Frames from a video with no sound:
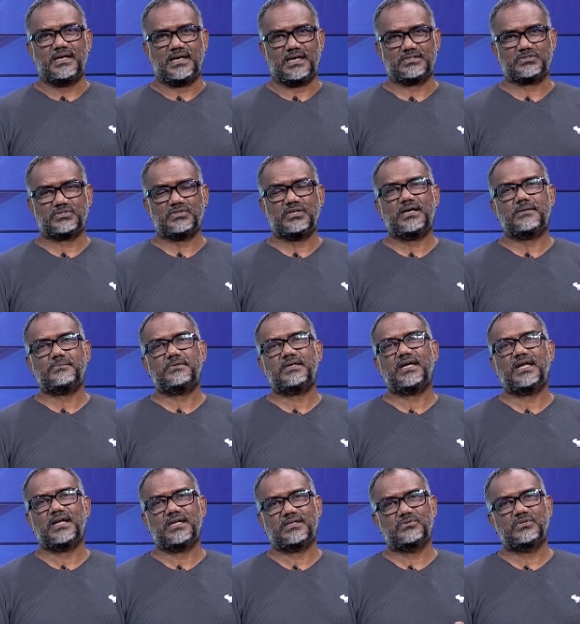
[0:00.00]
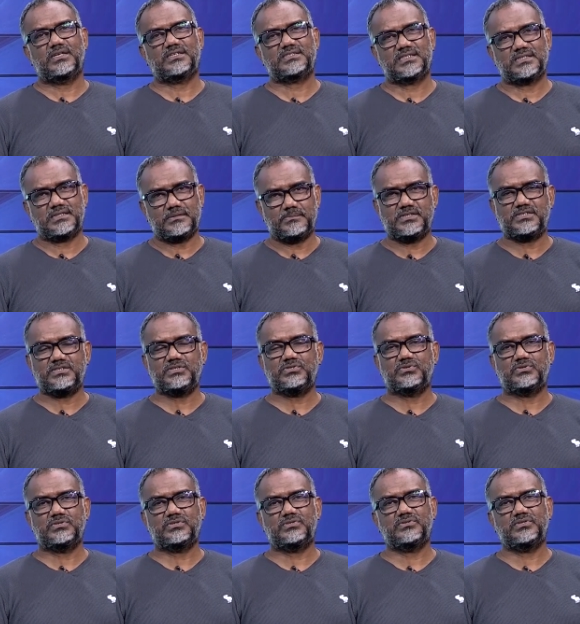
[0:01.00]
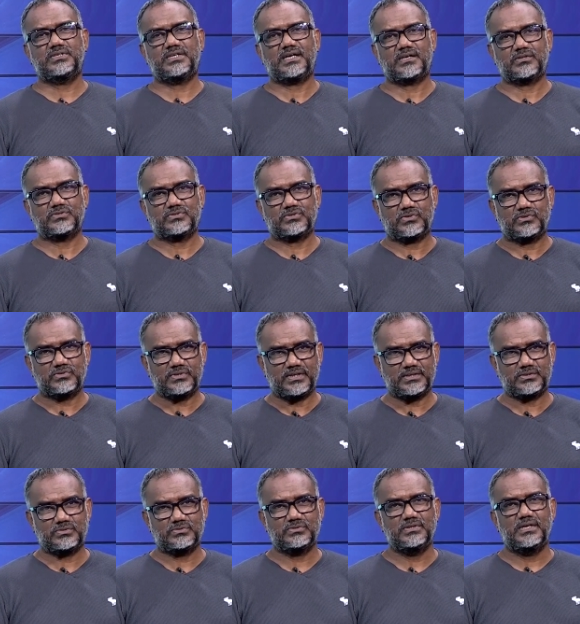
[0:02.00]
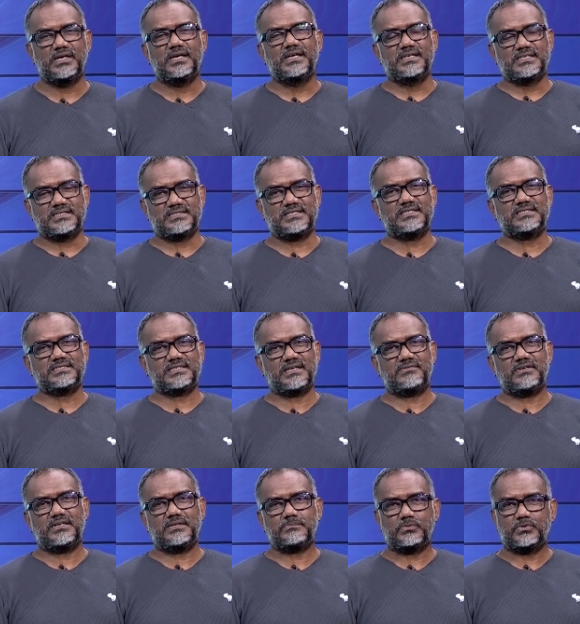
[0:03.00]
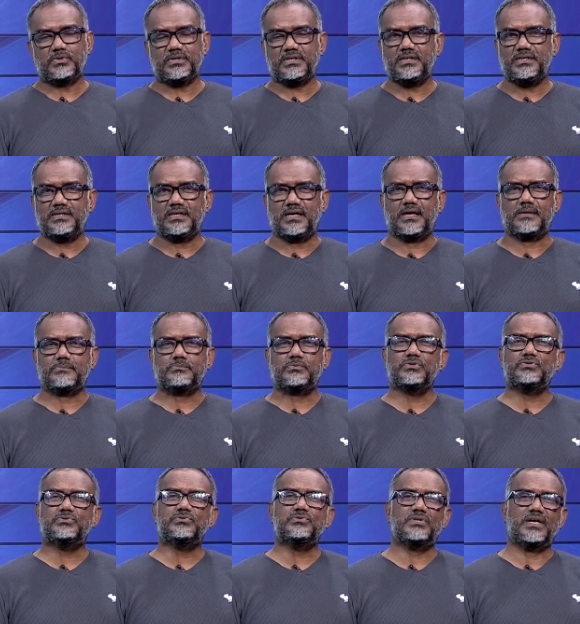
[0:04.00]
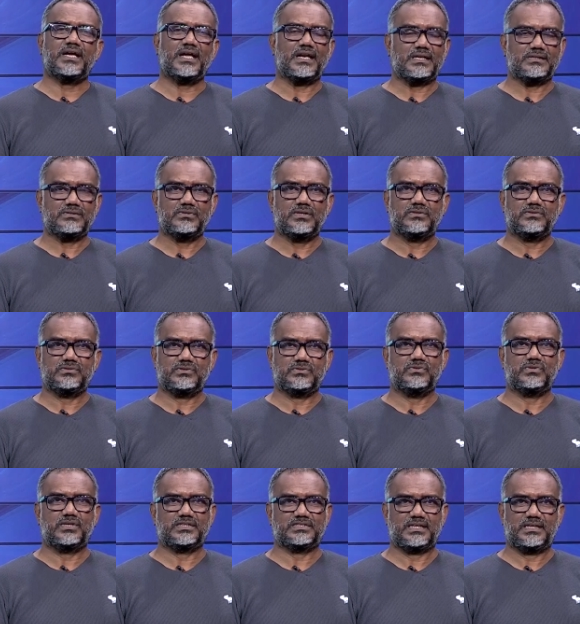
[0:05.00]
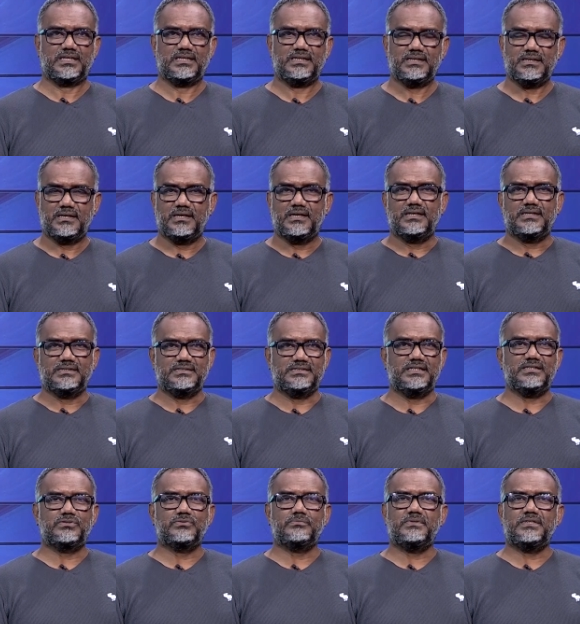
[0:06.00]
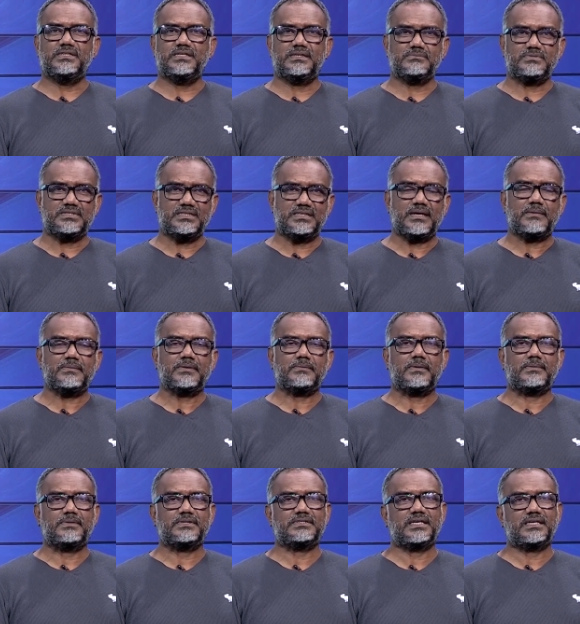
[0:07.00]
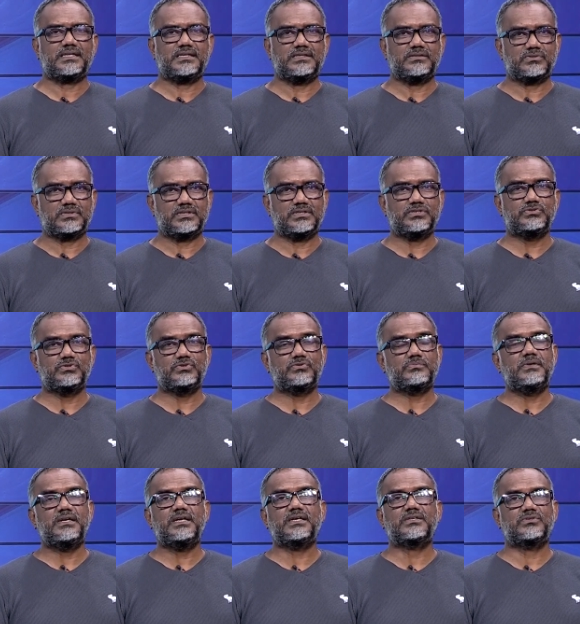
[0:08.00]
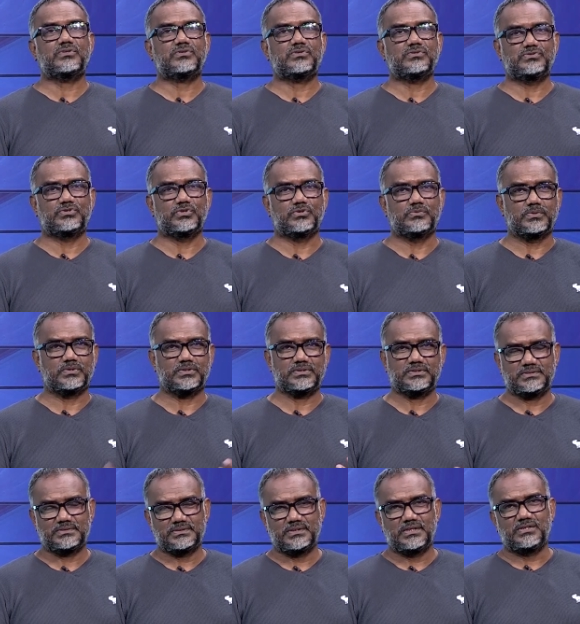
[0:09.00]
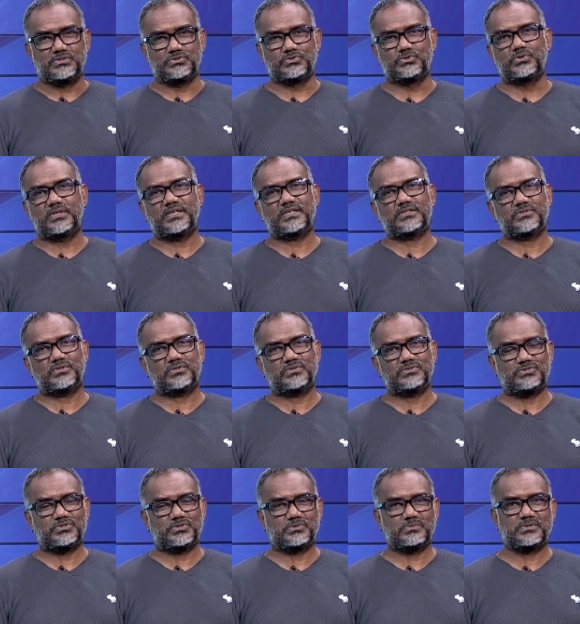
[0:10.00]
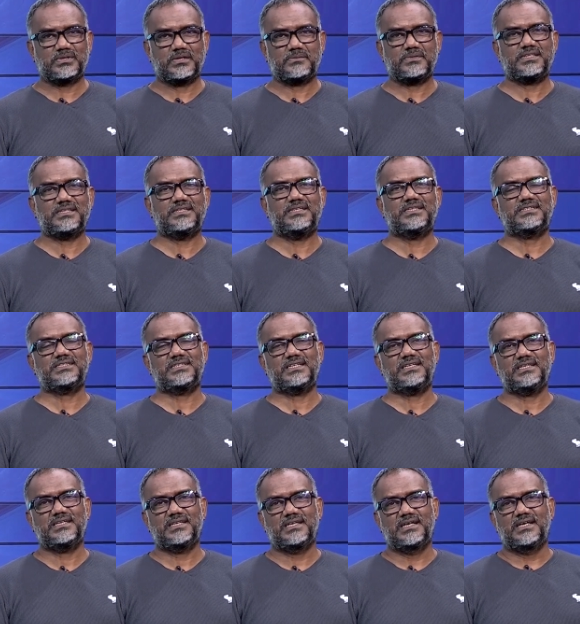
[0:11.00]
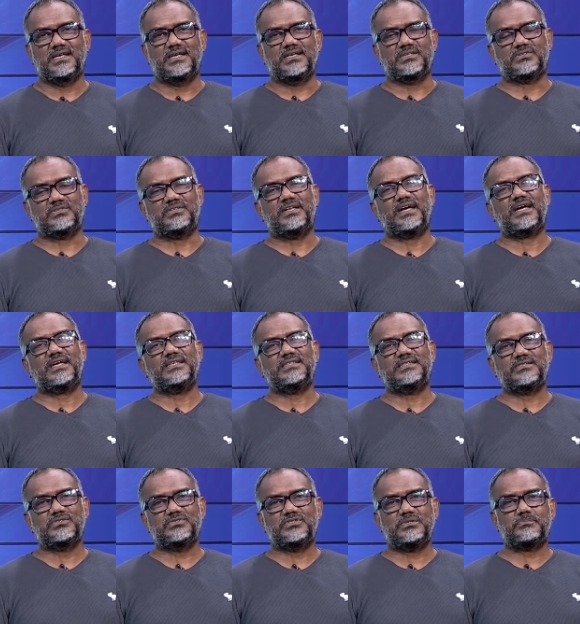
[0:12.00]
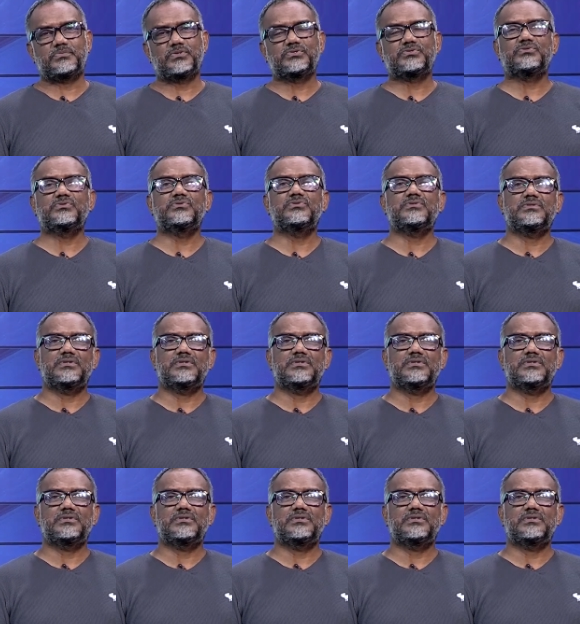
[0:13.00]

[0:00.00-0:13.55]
আসলে আমি খেলাধুলার সাথে বেশি জড়িত হই কারণ তখন একটু সিক্স সেভেনে পড়ি আর প্রচুর খেলাধুলা হতো ঘোড়াশালে যেহেতু বিজেএমসিতে আমার বাবা চাকরি করতেন জুট মিলের তখন যৌবন জুটের তখন যৌবন আমাদের দেশে তো দেখা যেত যে প্রচুর